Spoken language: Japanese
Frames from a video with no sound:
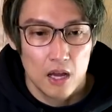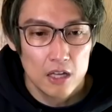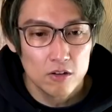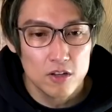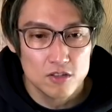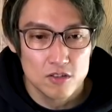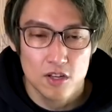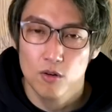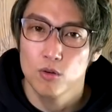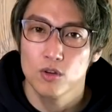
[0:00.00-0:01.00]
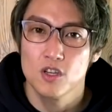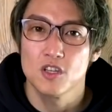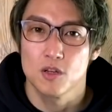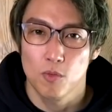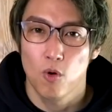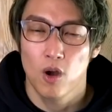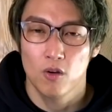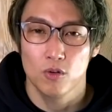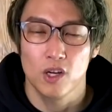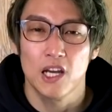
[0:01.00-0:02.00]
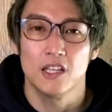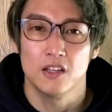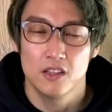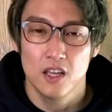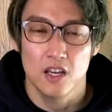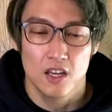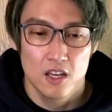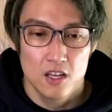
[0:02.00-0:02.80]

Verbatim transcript: あとね、ついでにこの記事にも他のこと書いてあって、